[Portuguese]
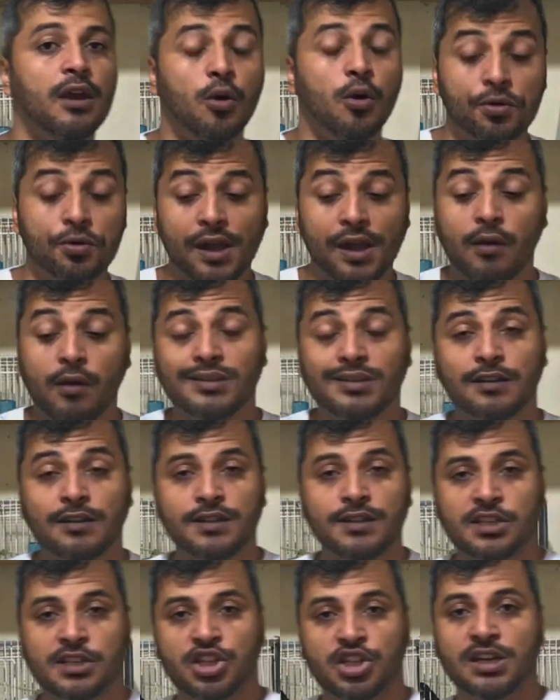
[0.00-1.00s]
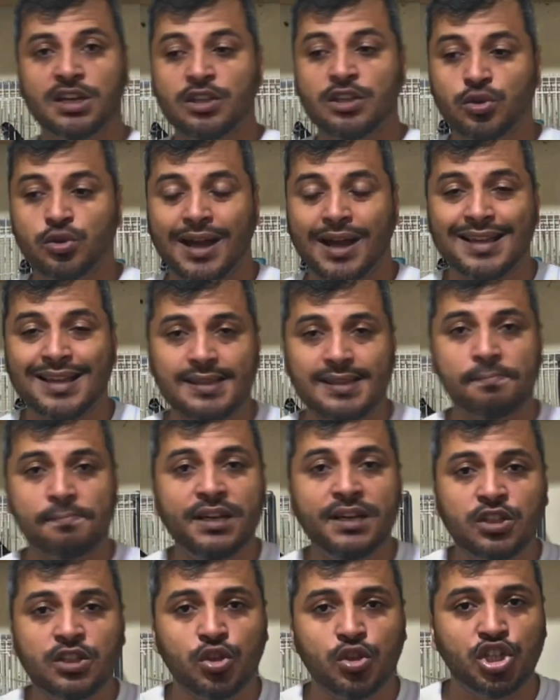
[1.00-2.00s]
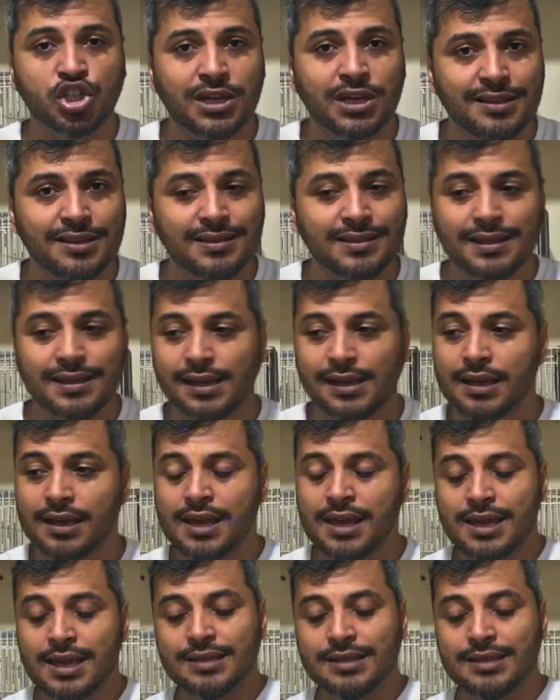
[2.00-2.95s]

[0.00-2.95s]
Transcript: Outra coisa é você gerar na sua casa, abrir a geladeira